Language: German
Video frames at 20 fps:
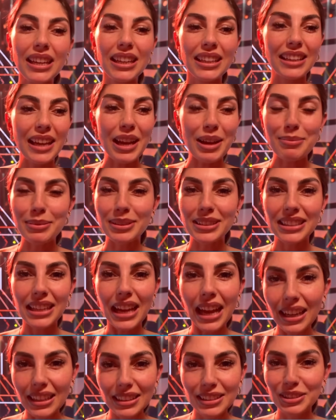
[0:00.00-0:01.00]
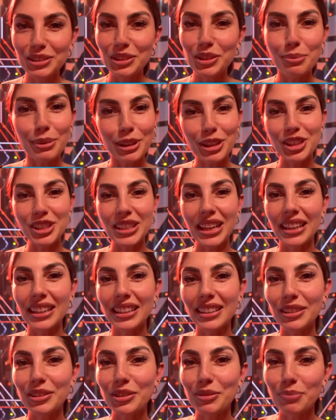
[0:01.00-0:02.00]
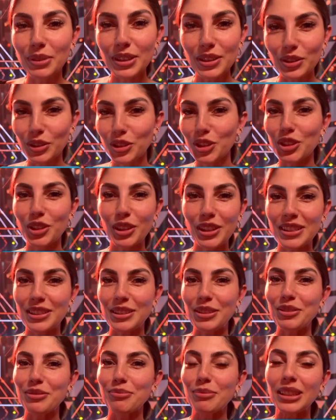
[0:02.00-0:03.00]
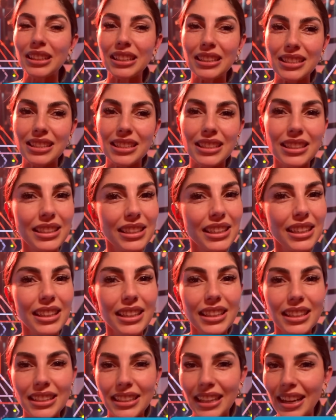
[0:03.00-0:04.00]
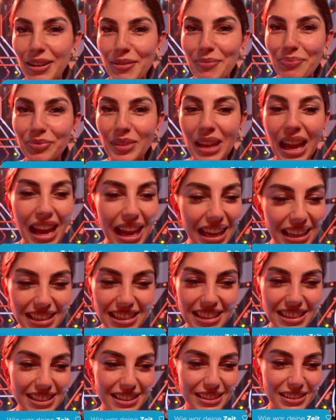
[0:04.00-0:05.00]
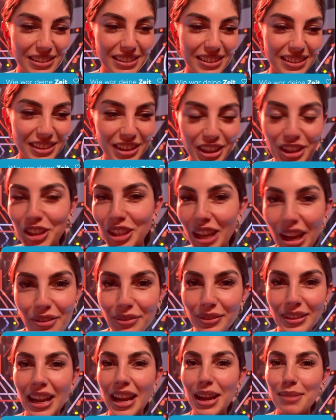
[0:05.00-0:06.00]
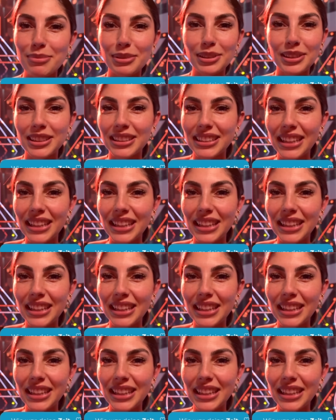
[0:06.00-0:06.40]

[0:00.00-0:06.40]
Ich habe sie alle überstanden und bin so stolz auf mich, dass ich ja alles geschafft habe.